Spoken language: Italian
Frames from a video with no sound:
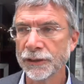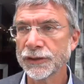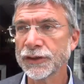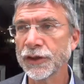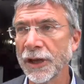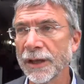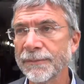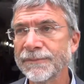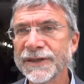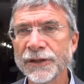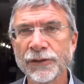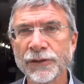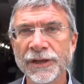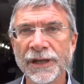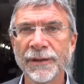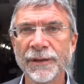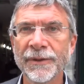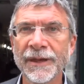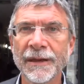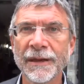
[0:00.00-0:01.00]
so, la
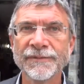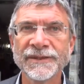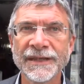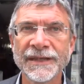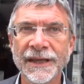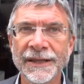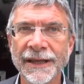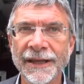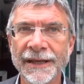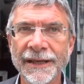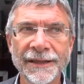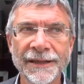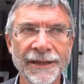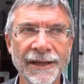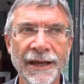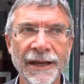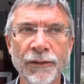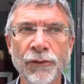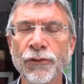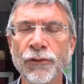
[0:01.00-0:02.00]
psicoterapia
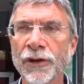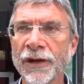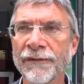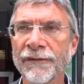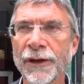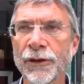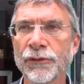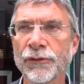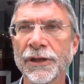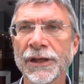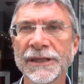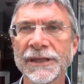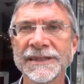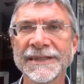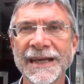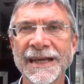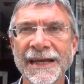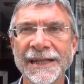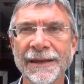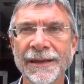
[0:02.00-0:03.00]
psicanalitica ancora viene
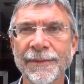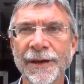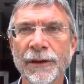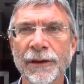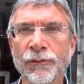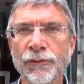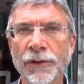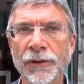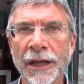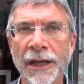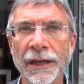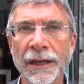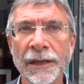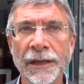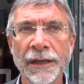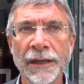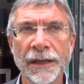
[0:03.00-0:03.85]
utilizzata per la cura